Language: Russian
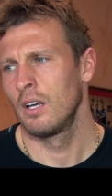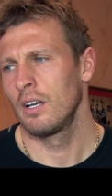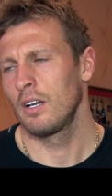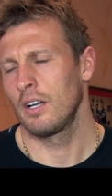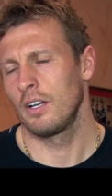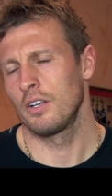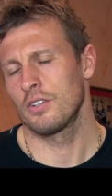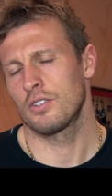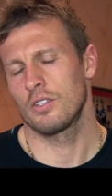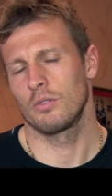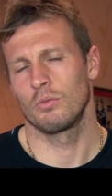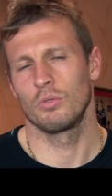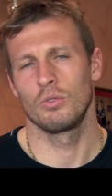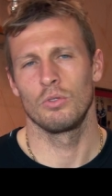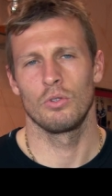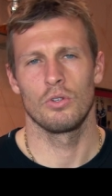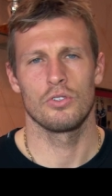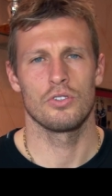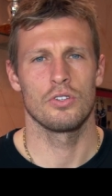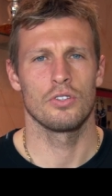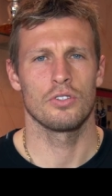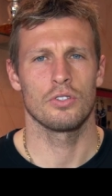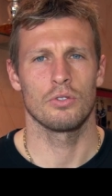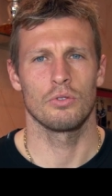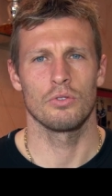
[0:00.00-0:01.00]
Конечно, буду
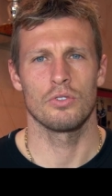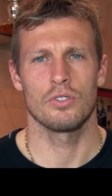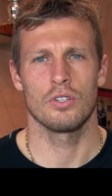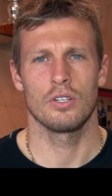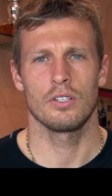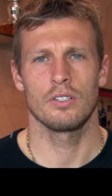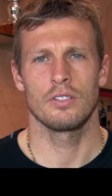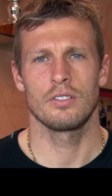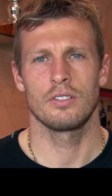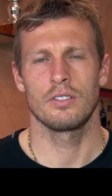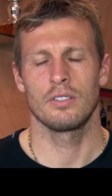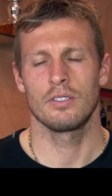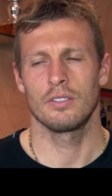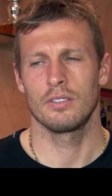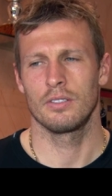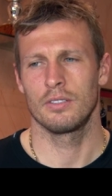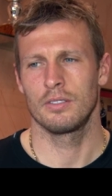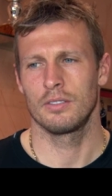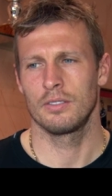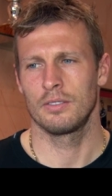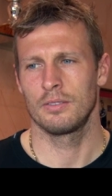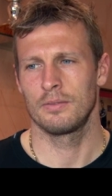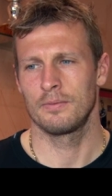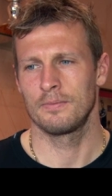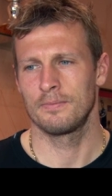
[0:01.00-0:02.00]
очень скучать,
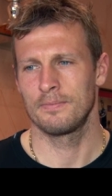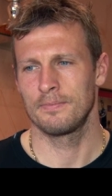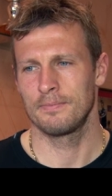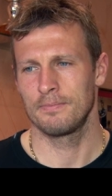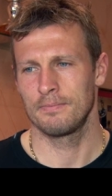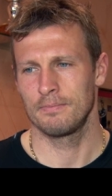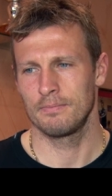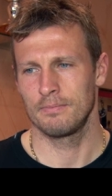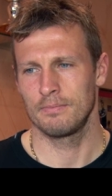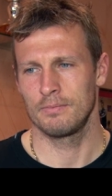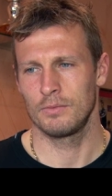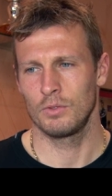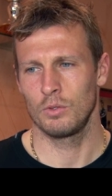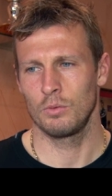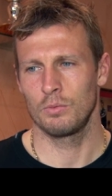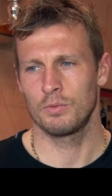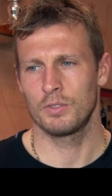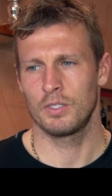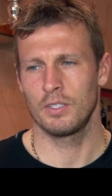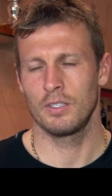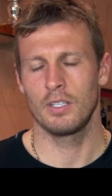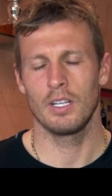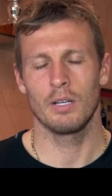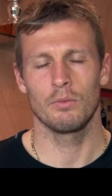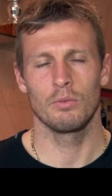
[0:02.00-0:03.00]
э, но
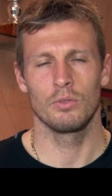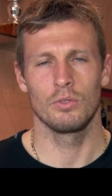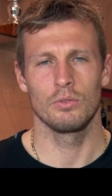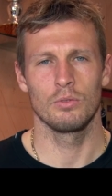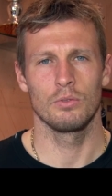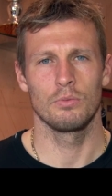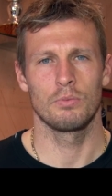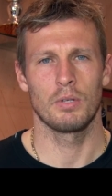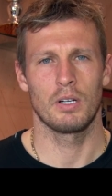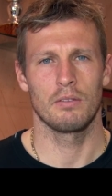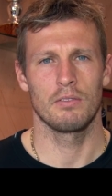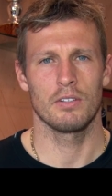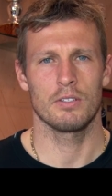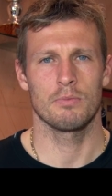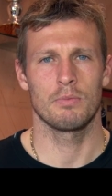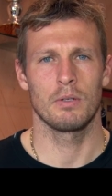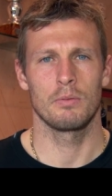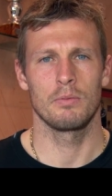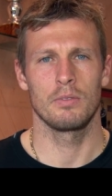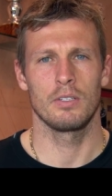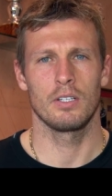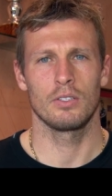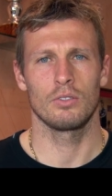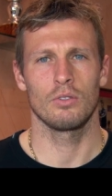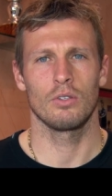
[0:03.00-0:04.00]
всегда буду про вас
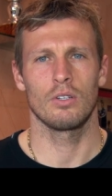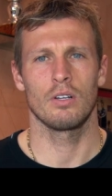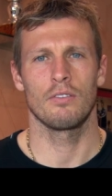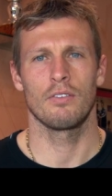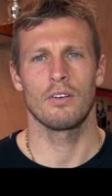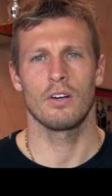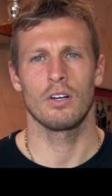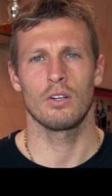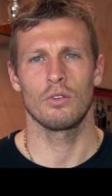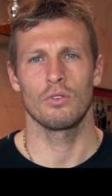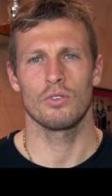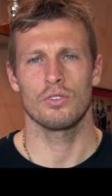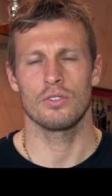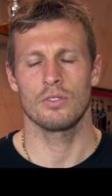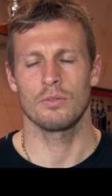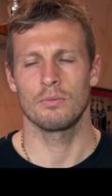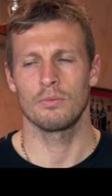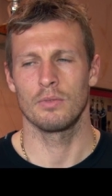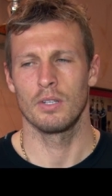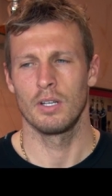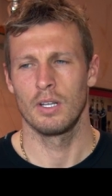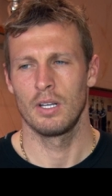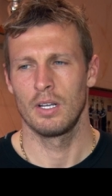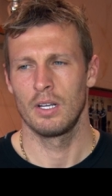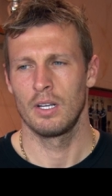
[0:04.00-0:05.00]
вспоминать только в хорошем.
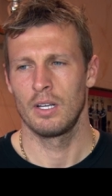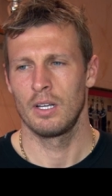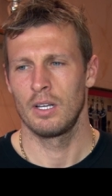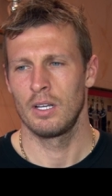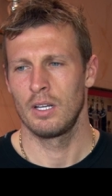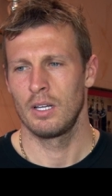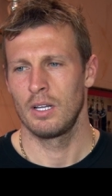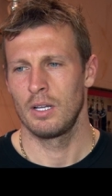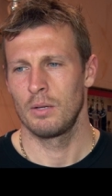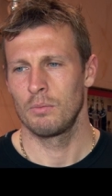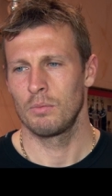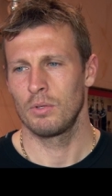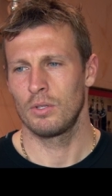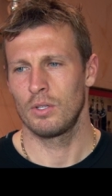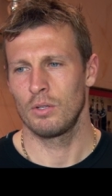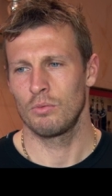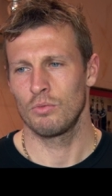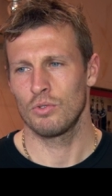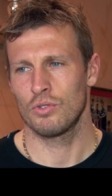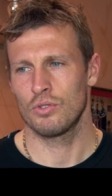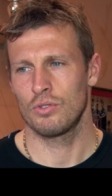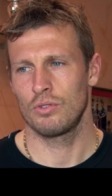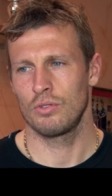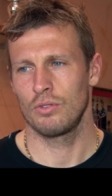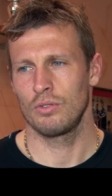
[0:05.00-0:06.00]

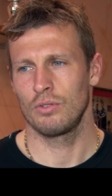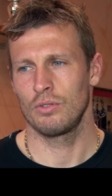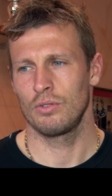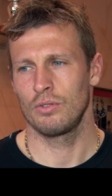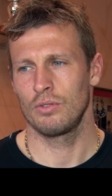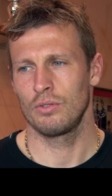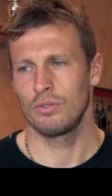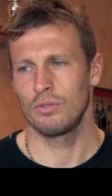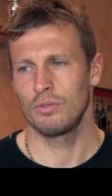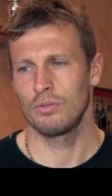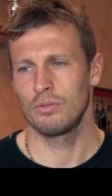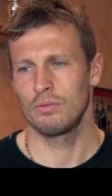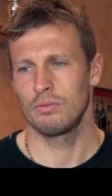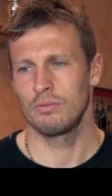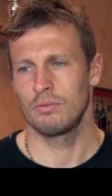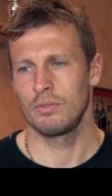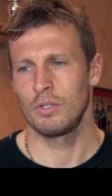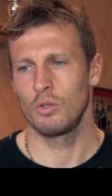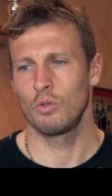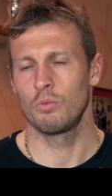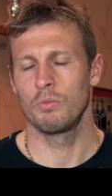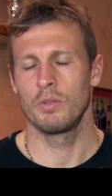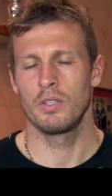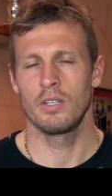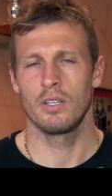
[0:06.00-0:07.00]
Потому что
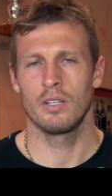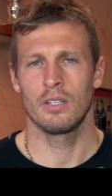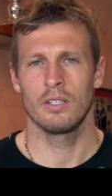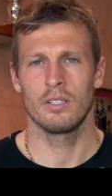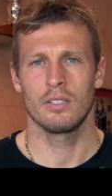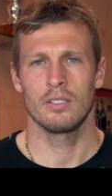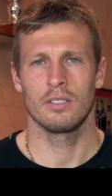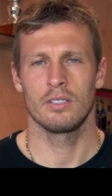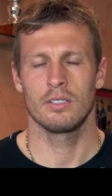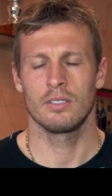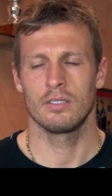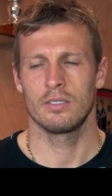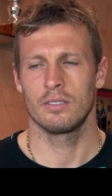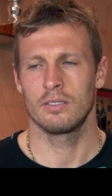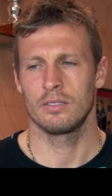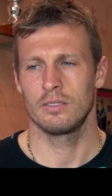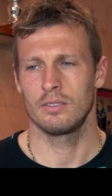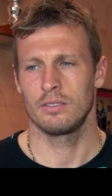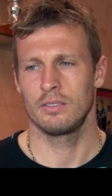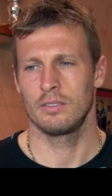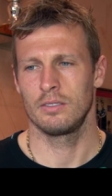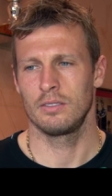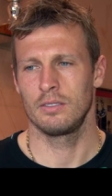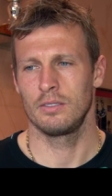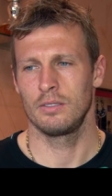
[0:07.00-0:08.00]
и у меня
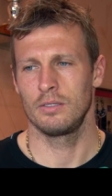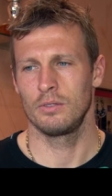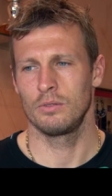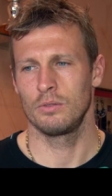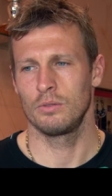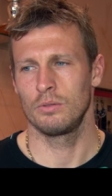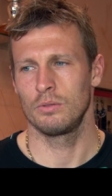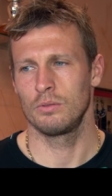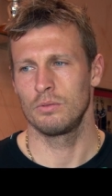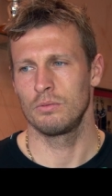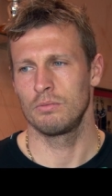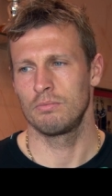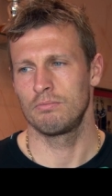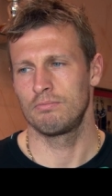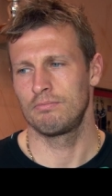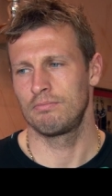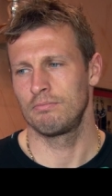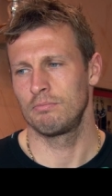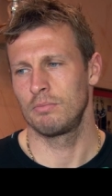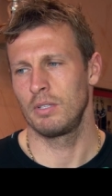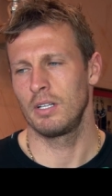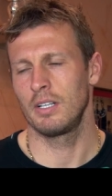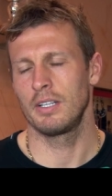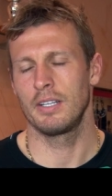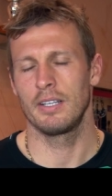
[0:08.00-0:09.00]
и
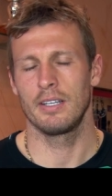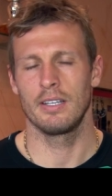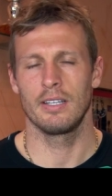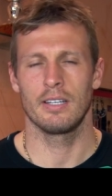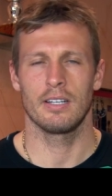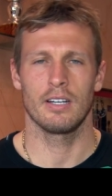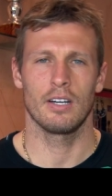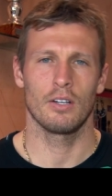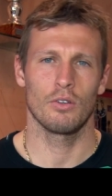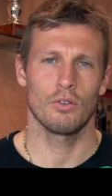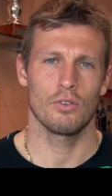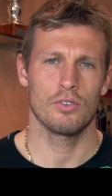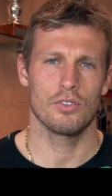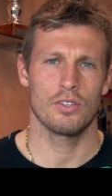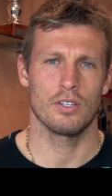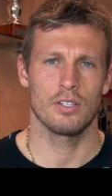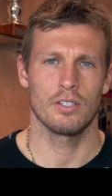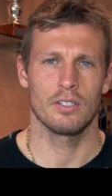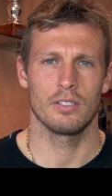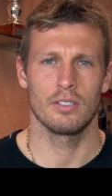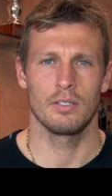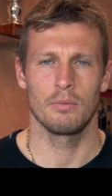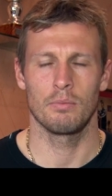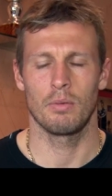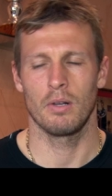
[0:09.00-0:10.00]
были и хорошие,
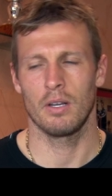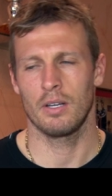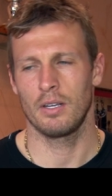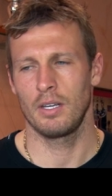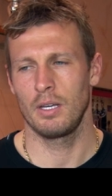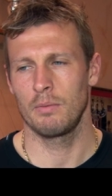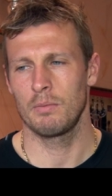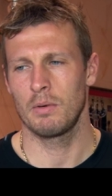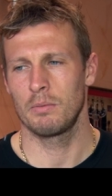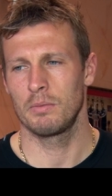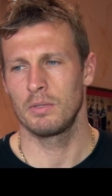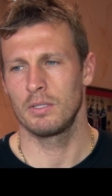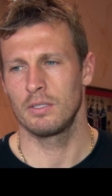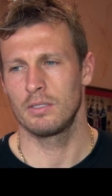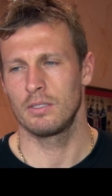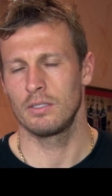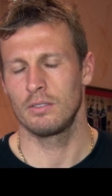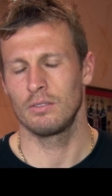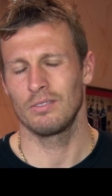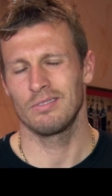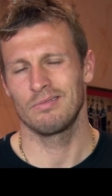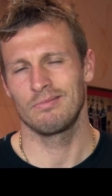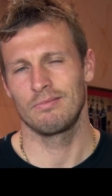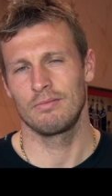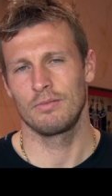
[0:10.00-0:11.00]
и плохие моменты.
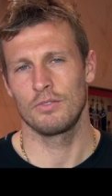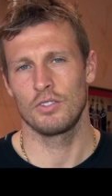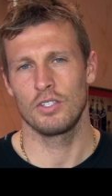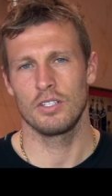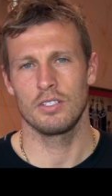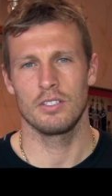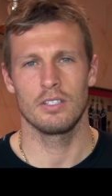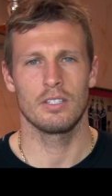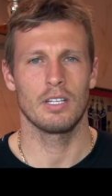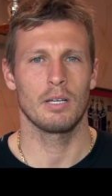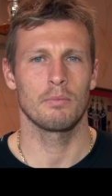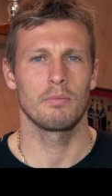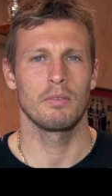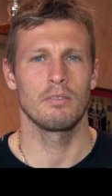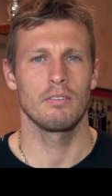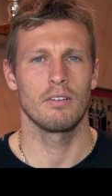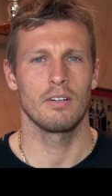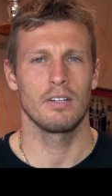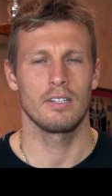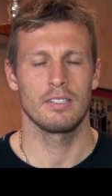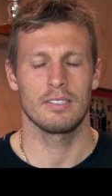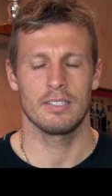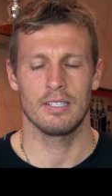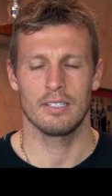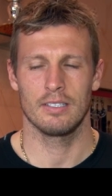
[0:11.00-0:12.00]
Но в жизни так
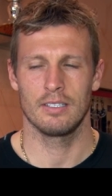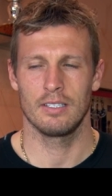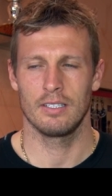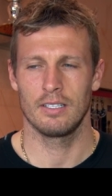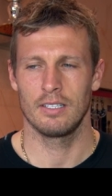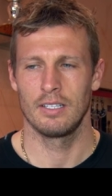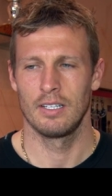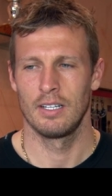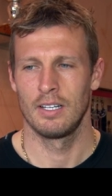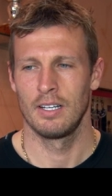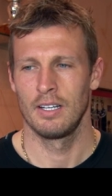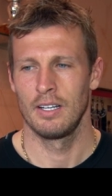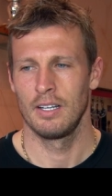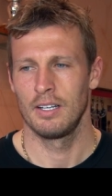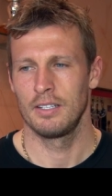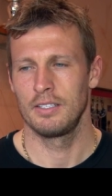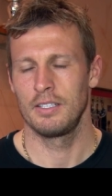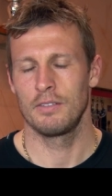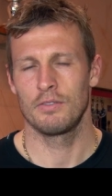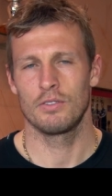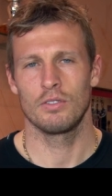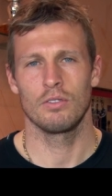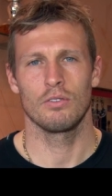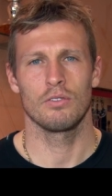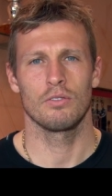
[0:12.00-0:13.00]
бывает, когда
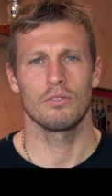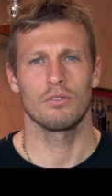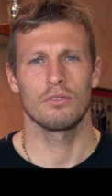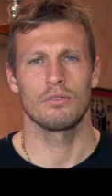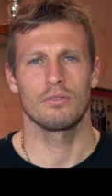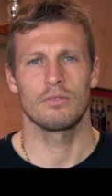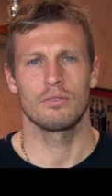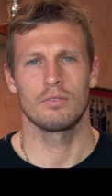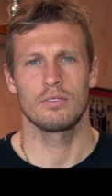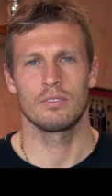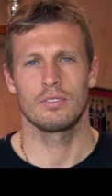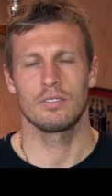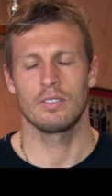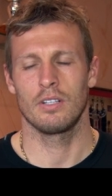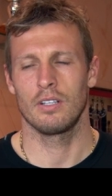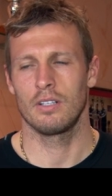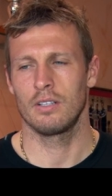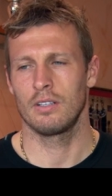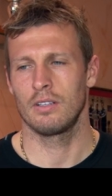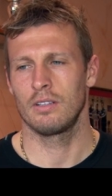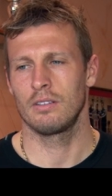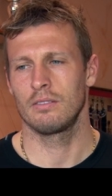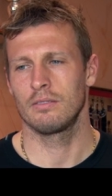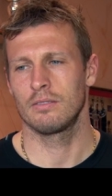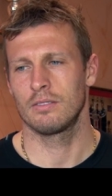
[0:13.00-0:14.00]
не все
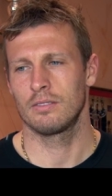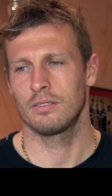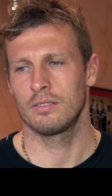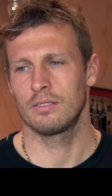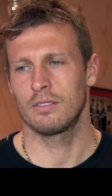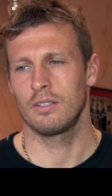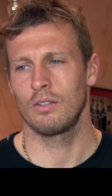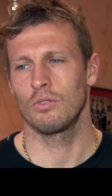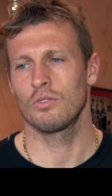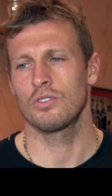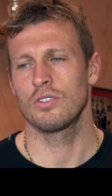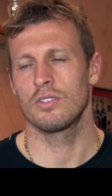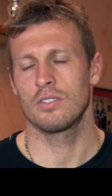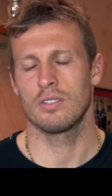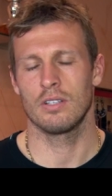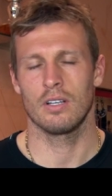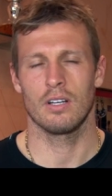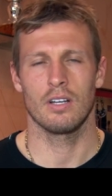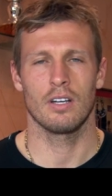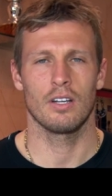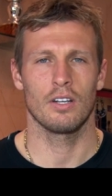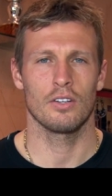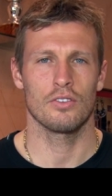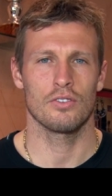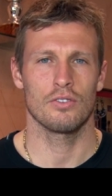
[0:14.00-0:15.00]
сложится
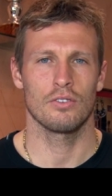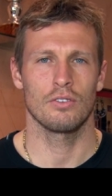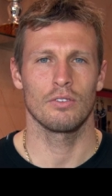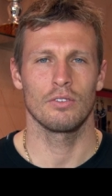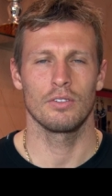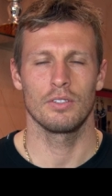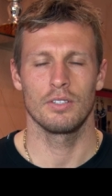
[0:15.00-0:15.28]
хорошо.